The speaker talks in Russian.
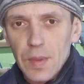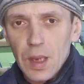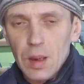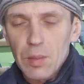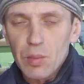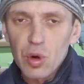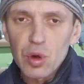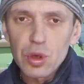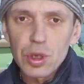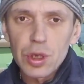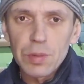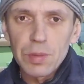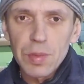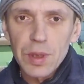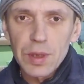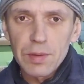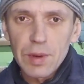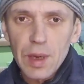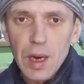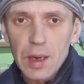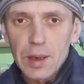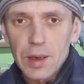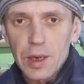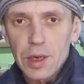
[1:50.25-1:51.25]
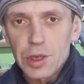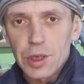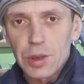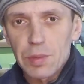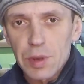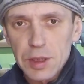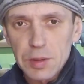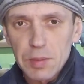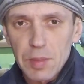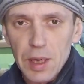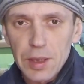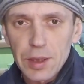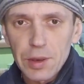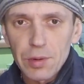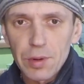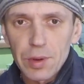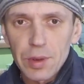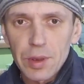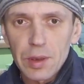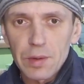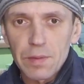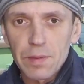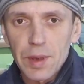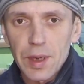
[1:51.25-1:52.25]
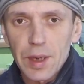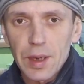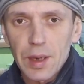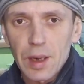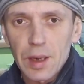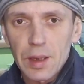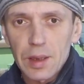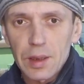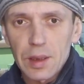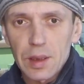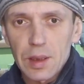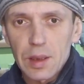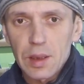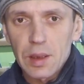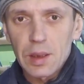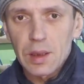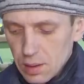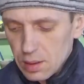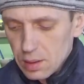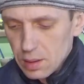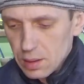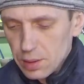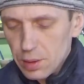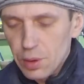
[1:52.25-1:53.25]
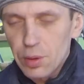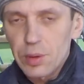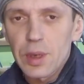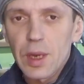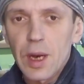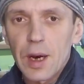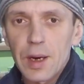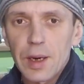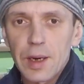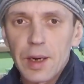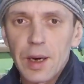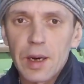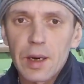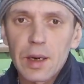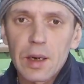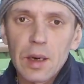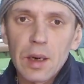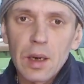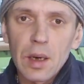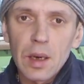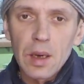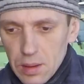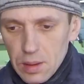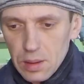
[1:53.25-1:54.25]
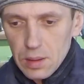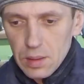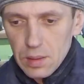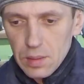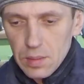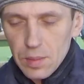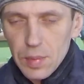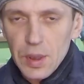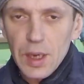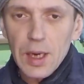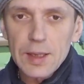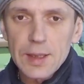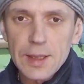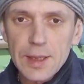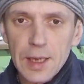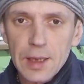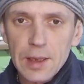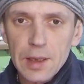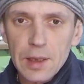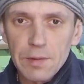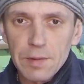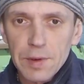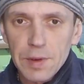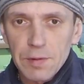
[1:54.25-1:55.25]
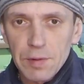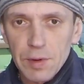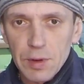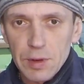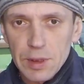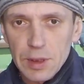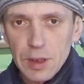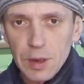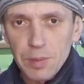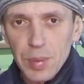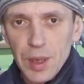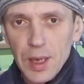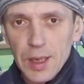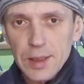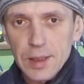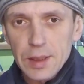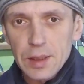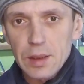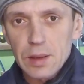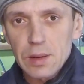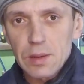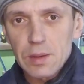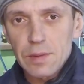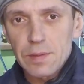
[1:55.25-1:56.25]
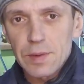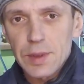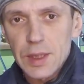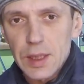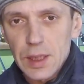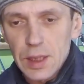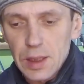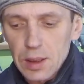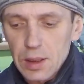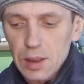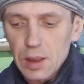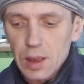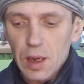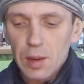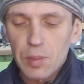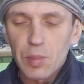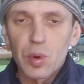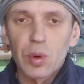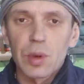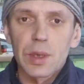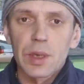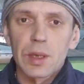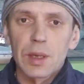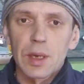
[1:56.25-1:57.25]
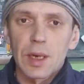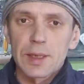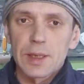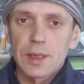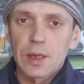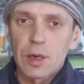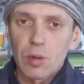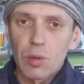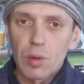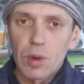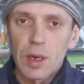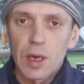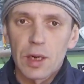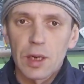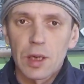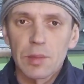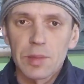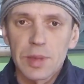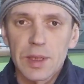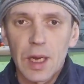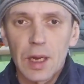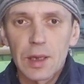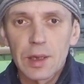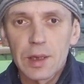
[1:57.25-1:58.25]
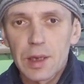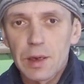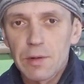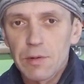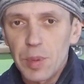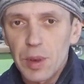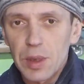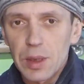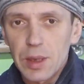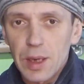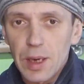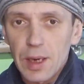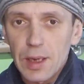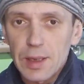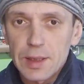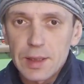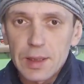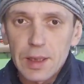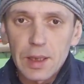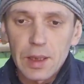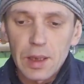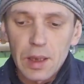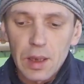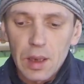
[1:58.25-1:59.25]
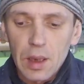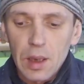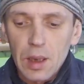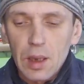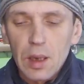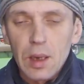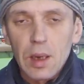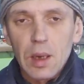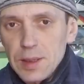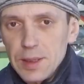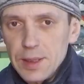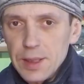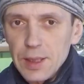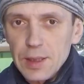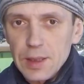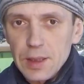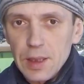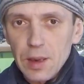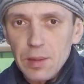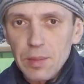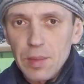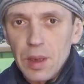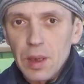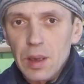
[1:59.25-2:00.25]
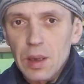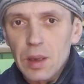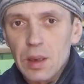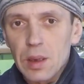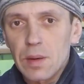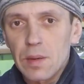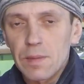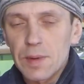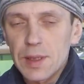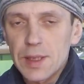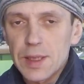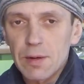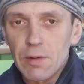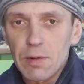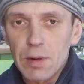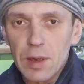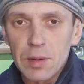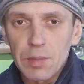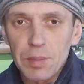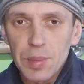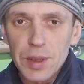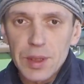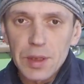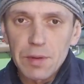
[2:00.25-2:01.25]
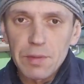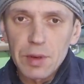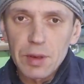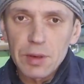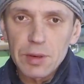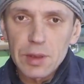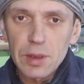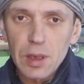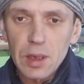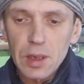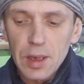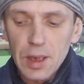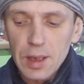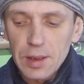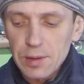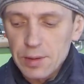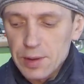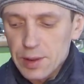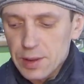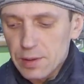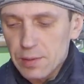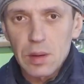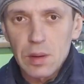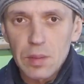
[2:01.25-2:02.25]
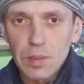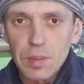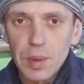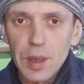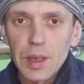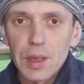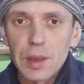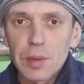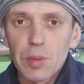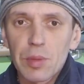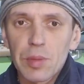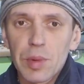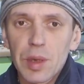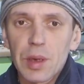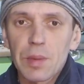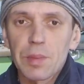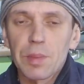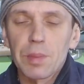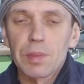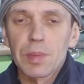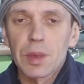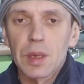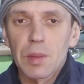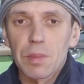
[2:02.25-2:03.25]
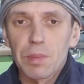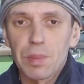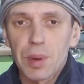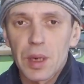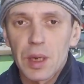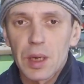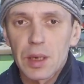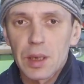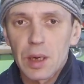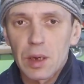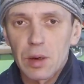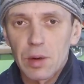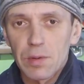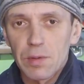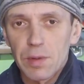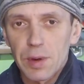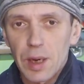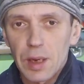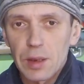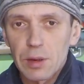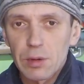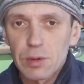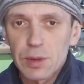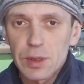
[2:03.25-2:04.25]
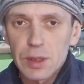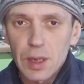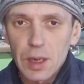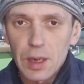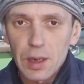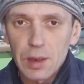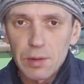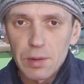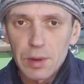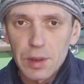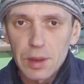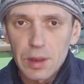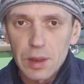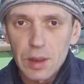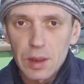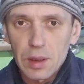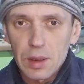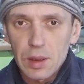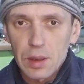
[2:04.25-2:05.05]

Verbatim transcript: Может быть в дальнейшем рассмотрю этот вариант. Но так как процентов 95 всей работы на циркулярном станке выполняется с диском выставленным под 90 градусов, поэтому меня пока такой вариант устраивает.